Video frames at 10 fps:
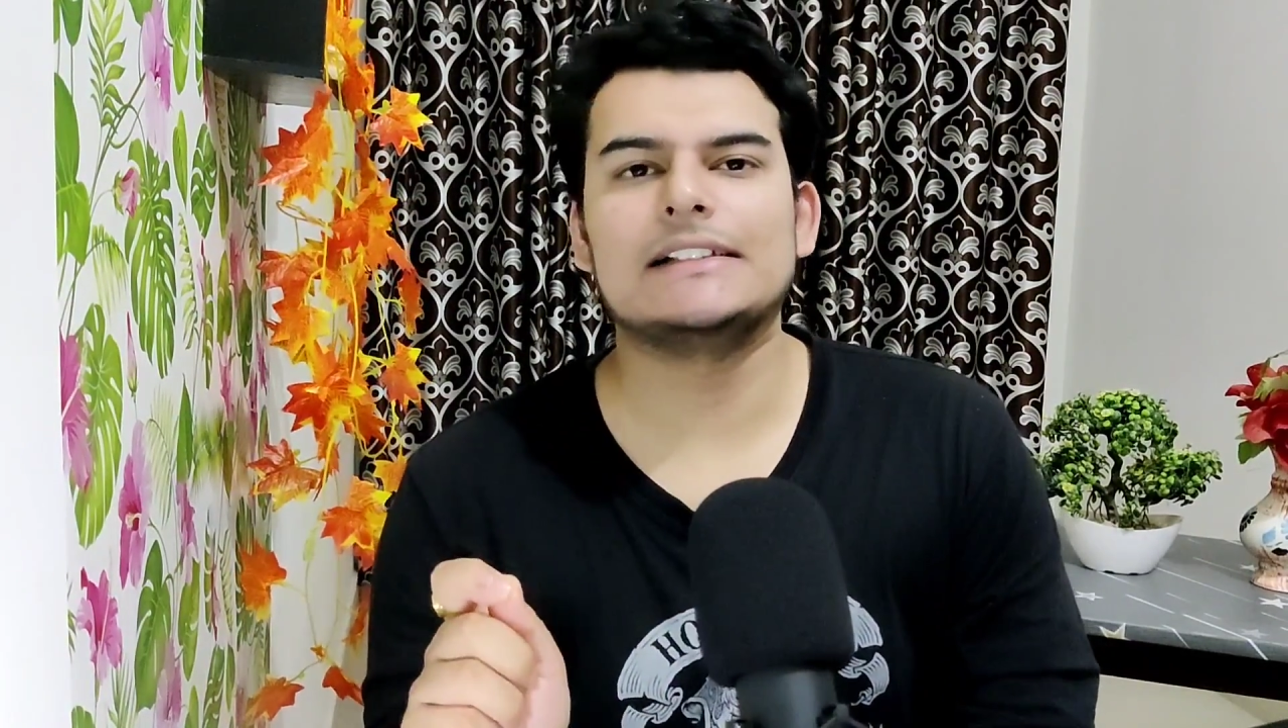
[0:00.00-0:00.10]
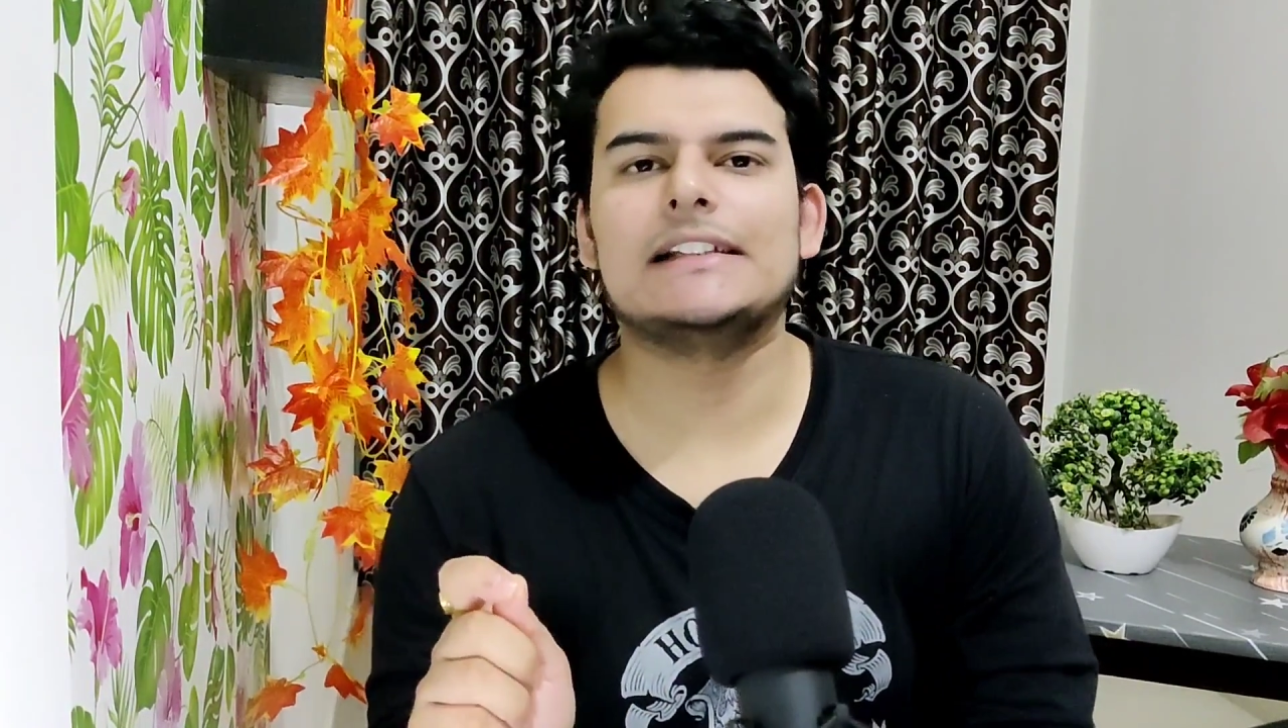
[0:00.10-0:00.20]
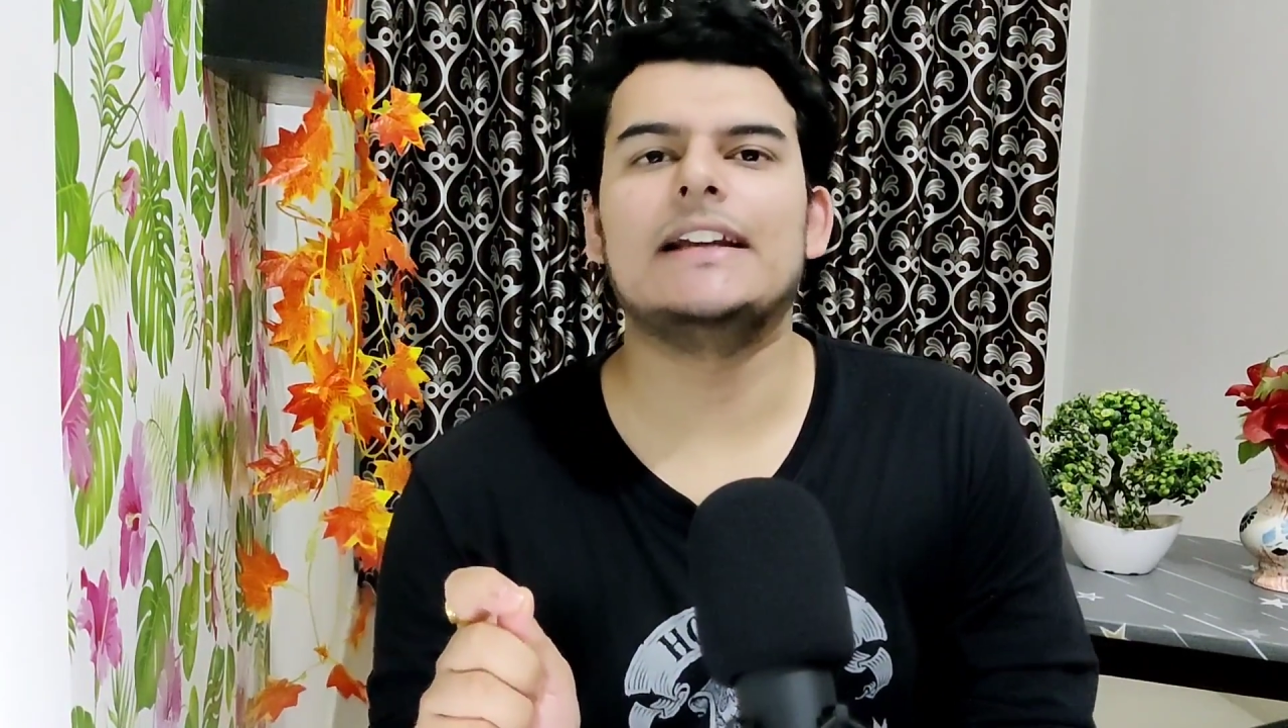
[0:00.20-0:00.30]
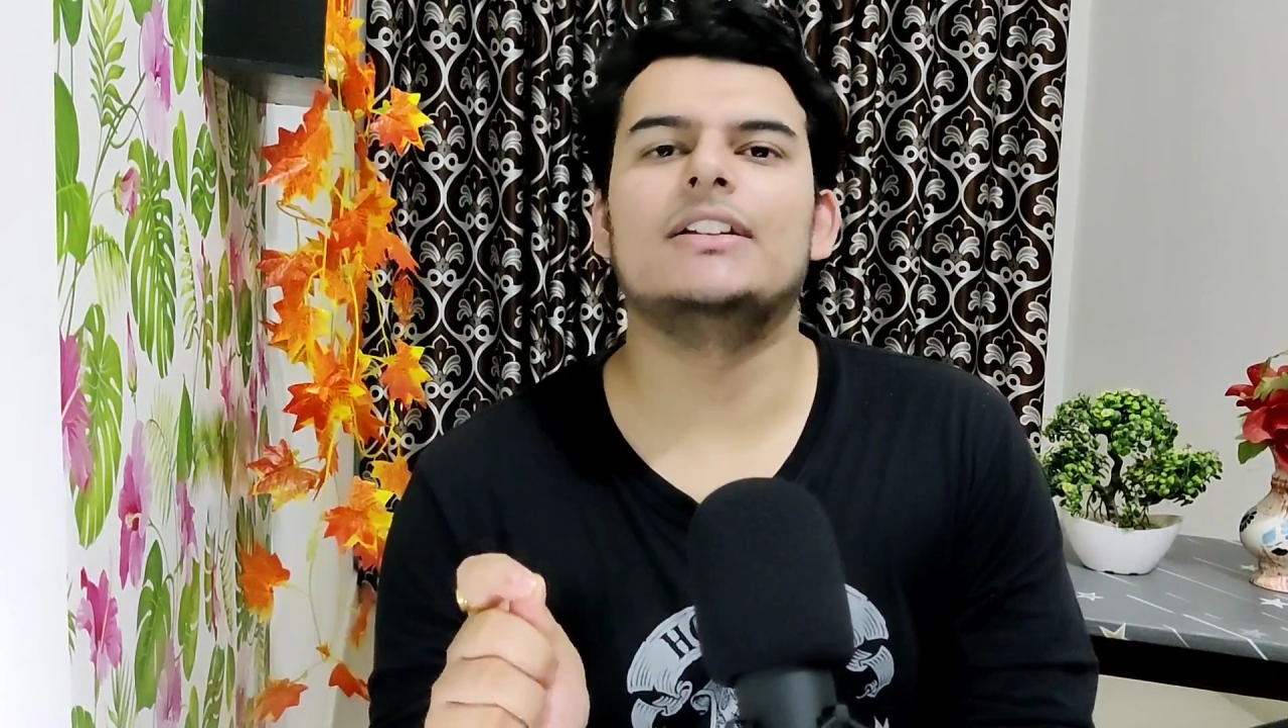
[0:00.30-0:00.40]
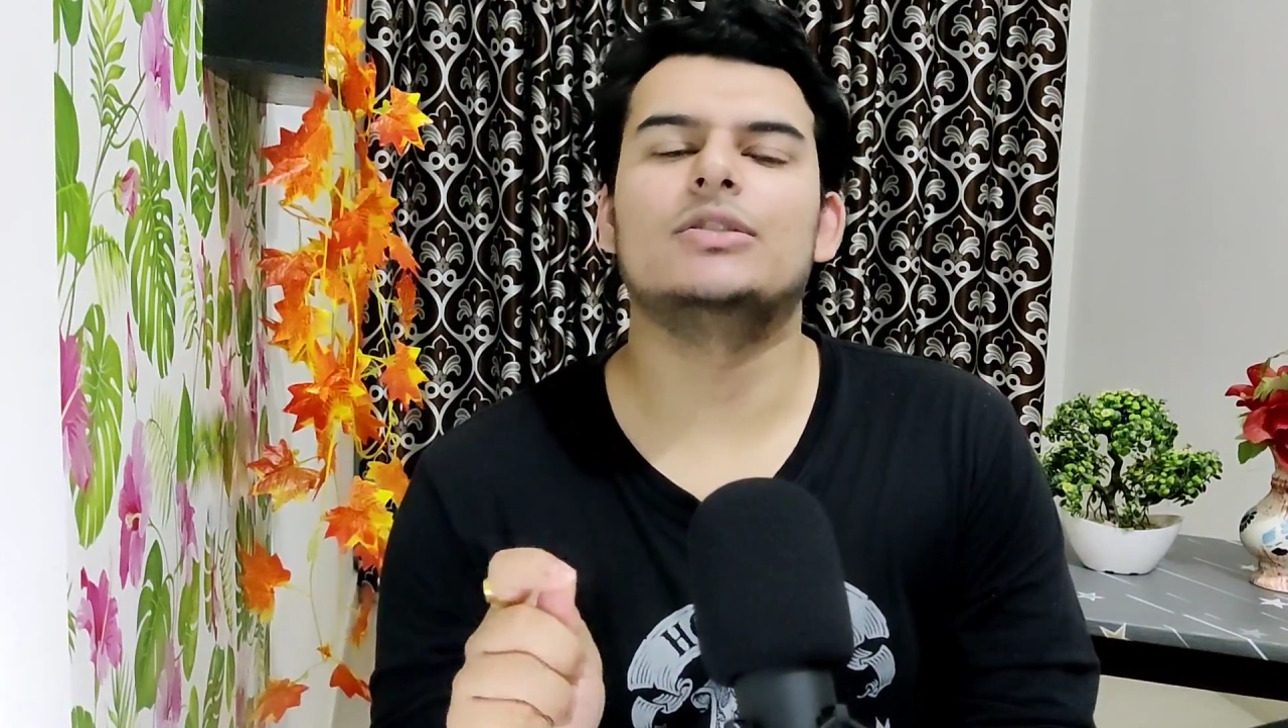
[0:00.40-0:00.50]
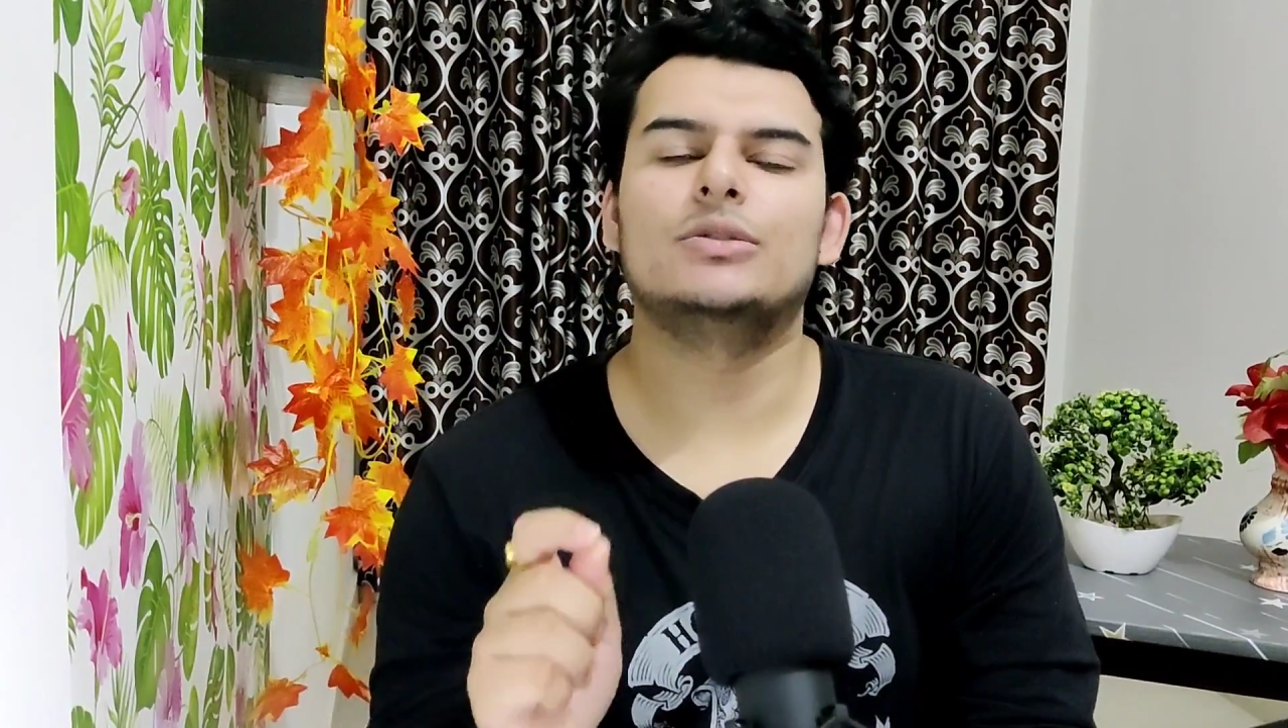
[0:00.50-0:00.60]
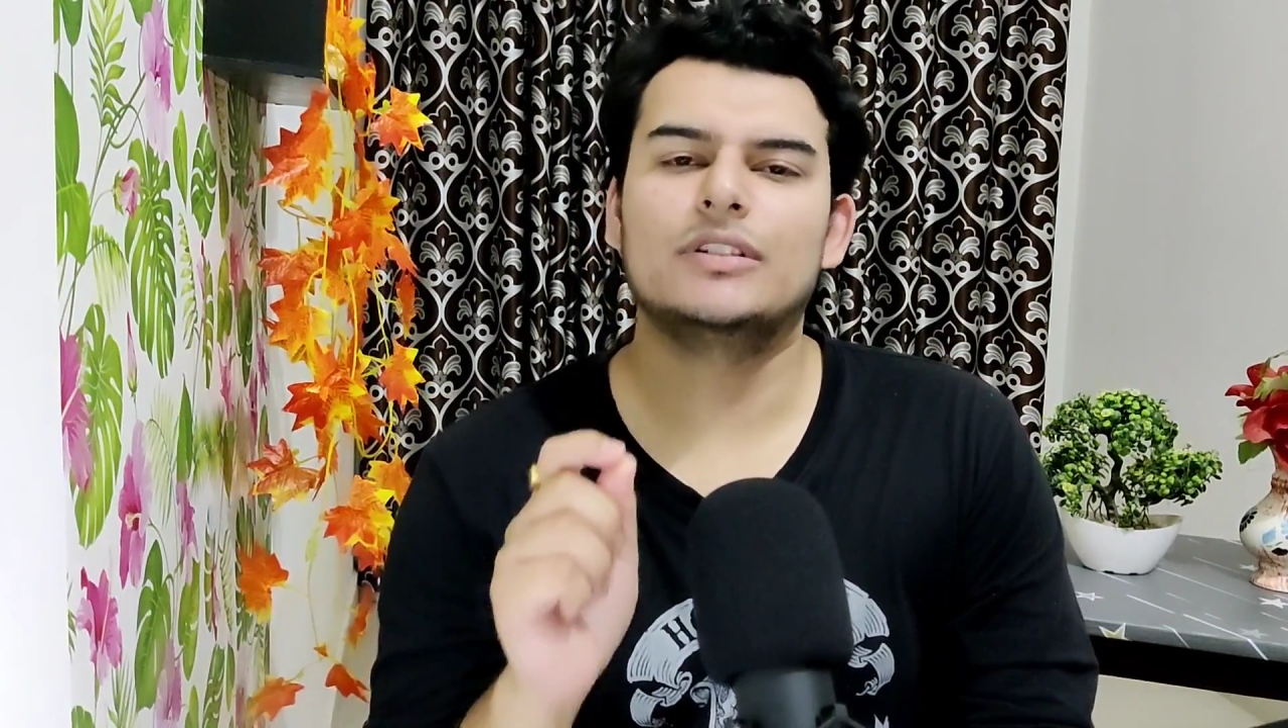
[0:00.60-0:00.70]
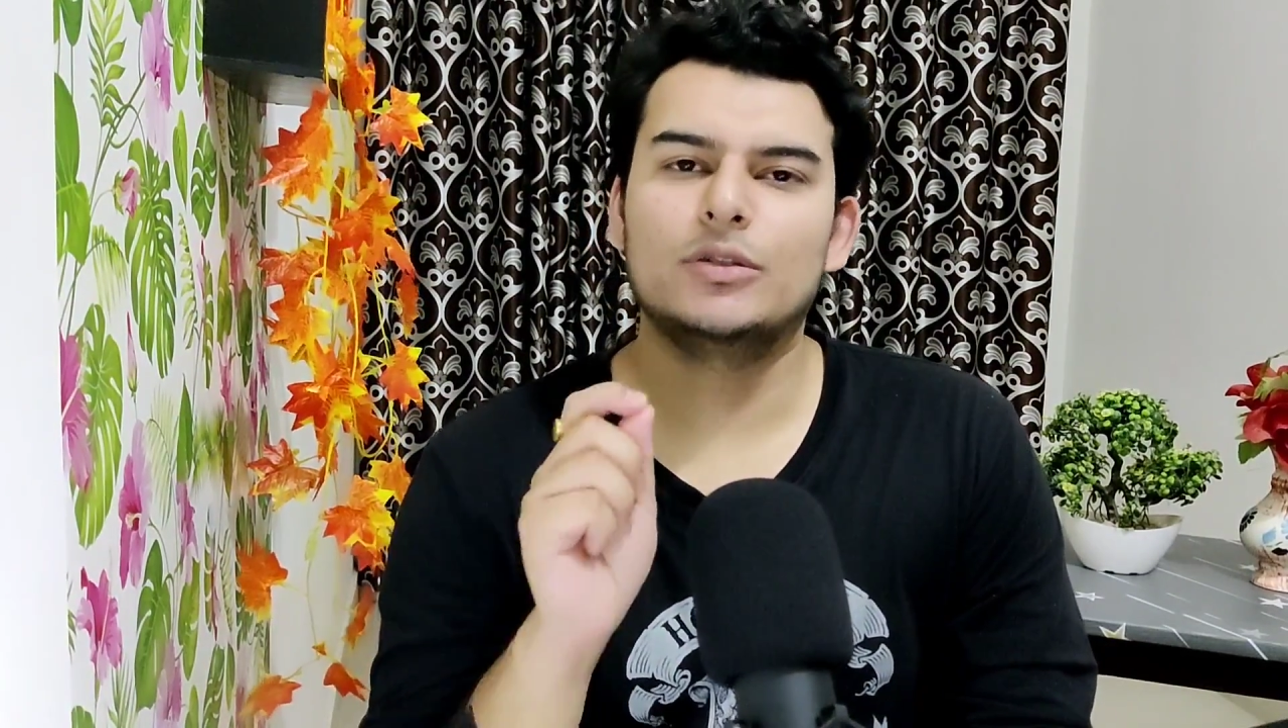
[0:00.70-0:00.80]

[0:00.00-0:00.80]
सकते हैं तो